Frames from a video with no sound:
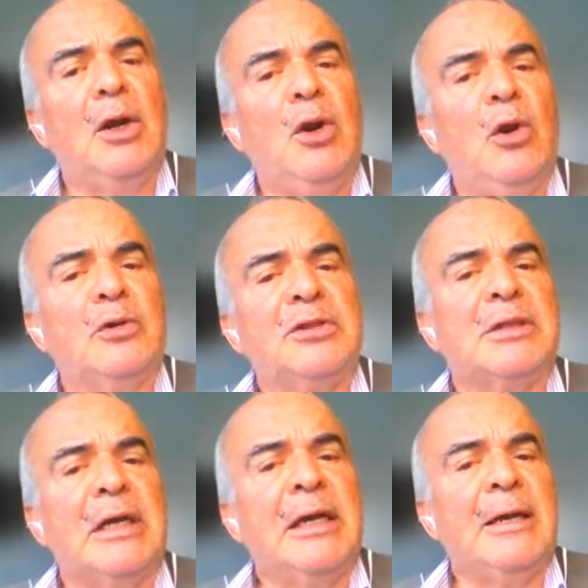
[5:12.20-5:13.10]

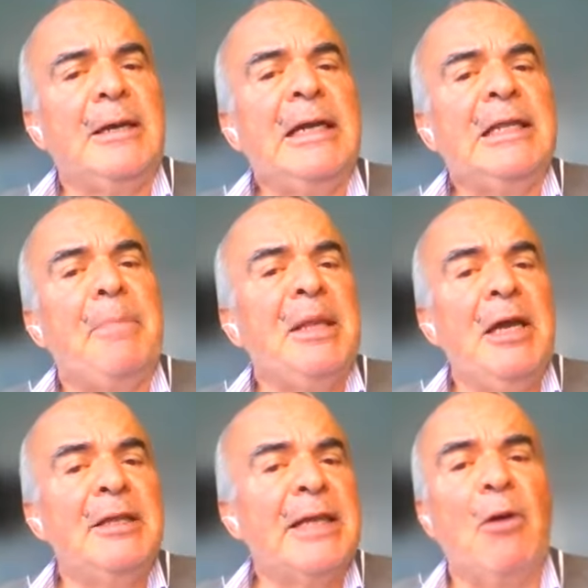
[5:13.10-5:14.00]
los eh,
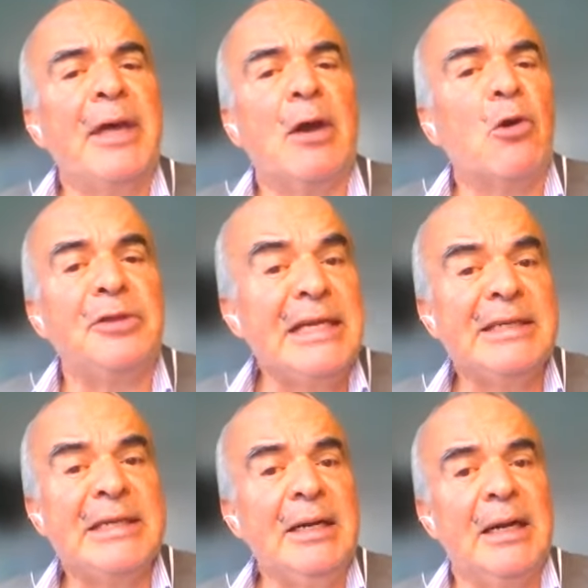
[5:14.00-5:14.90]
independientes, aunque
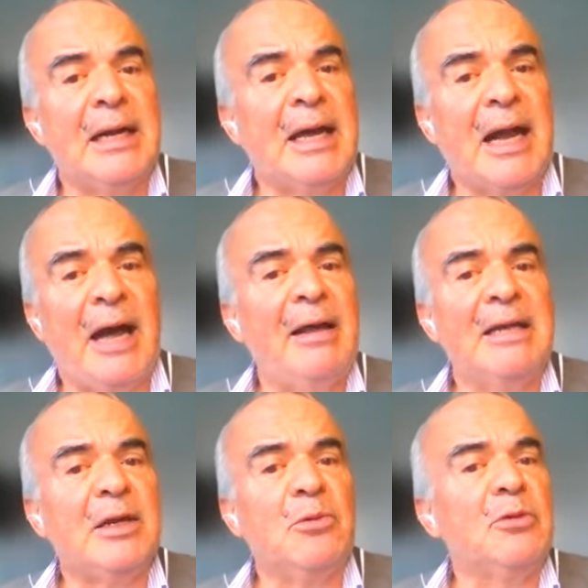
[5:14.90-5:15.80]
coticen a la caja
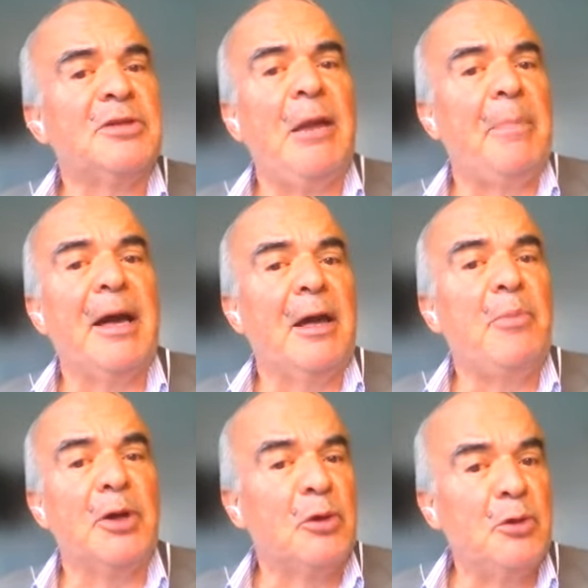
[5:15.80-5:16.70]
del Seguro Social y paguen
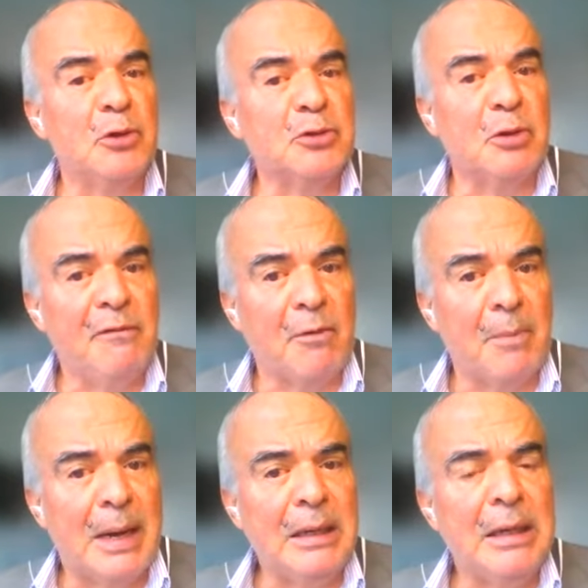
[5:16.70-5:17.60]
impuestos, yo soy
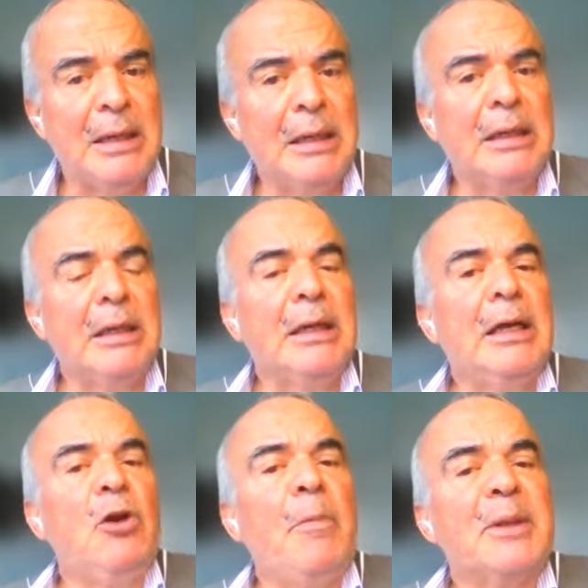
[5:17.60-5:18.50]
informal.
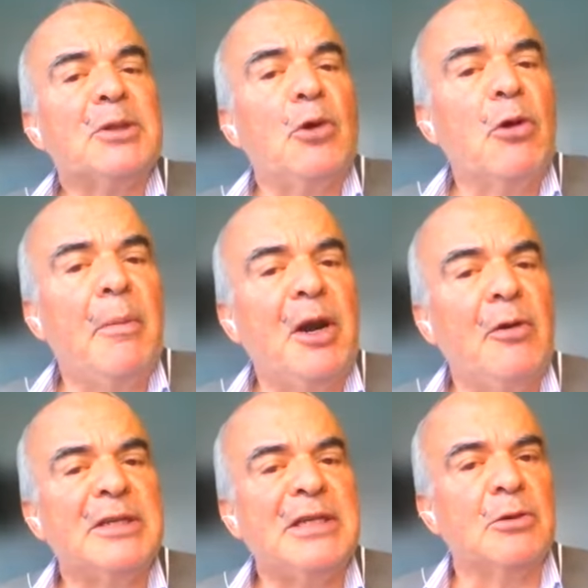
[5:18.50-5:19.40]
Los patronos con
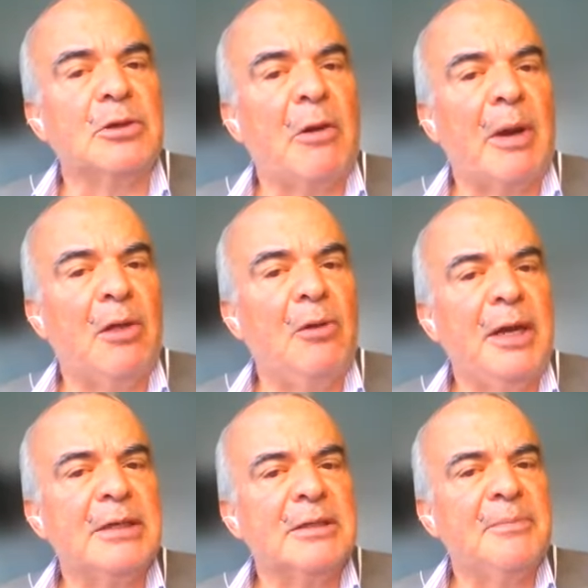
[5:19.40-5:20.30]
menos de cinco
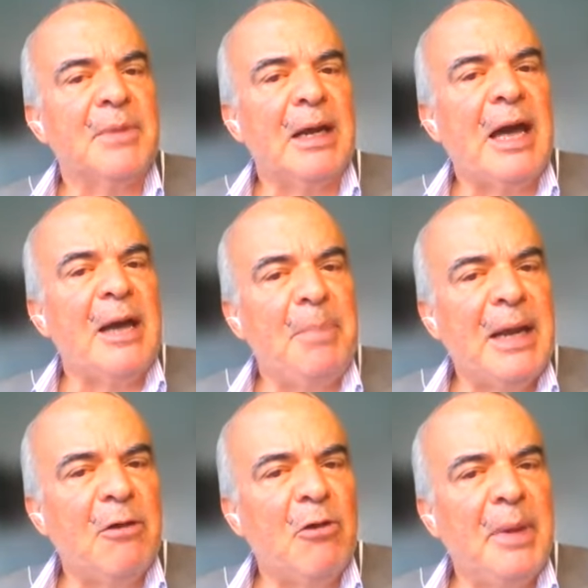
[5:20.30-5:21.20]
trabajadores, las
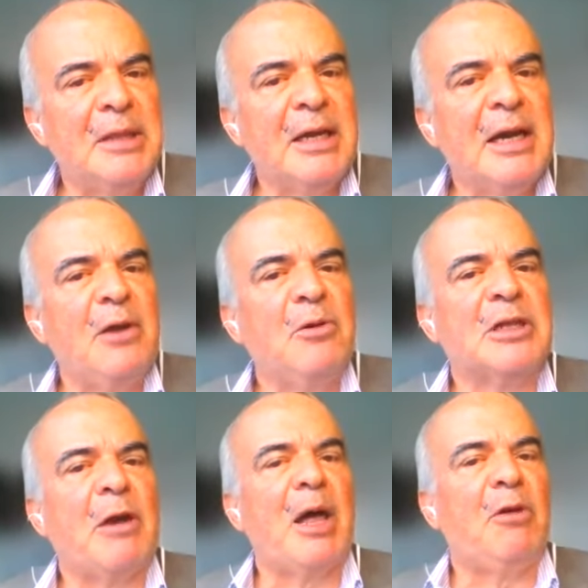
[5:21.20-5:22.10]
empleadas domésticas y
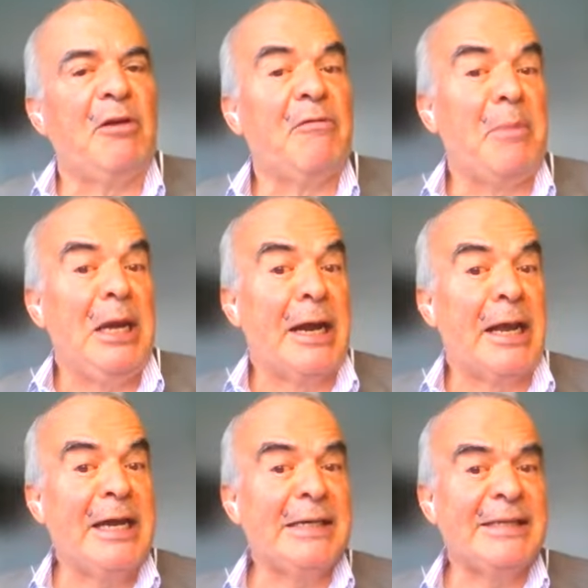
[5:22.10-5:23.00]
los trabajadores
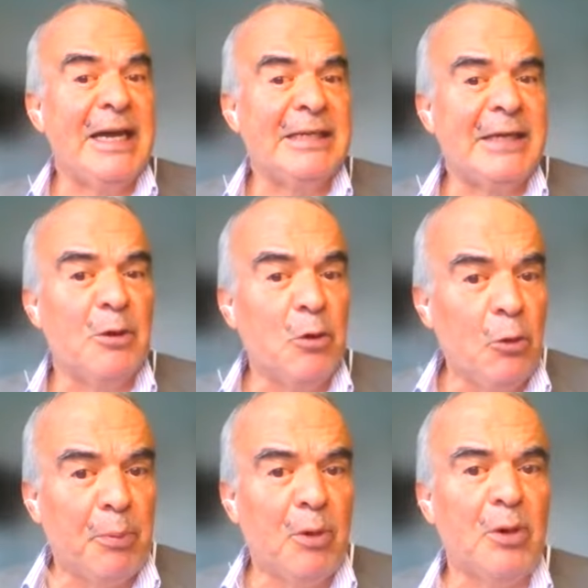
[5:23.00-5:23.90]
familiares. Ese, ese
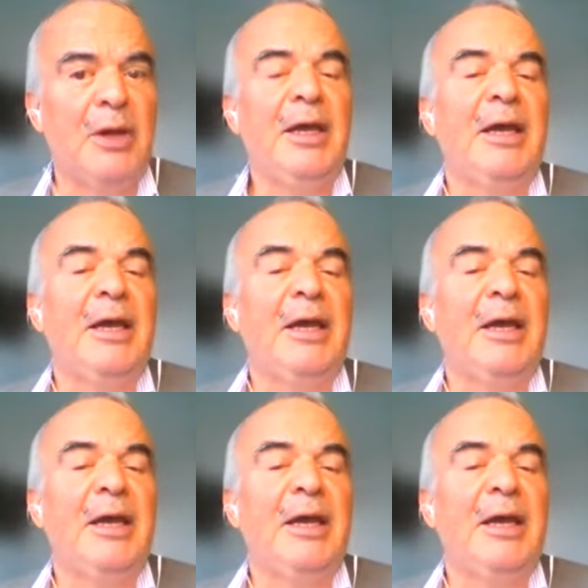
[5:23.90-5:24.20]
grupo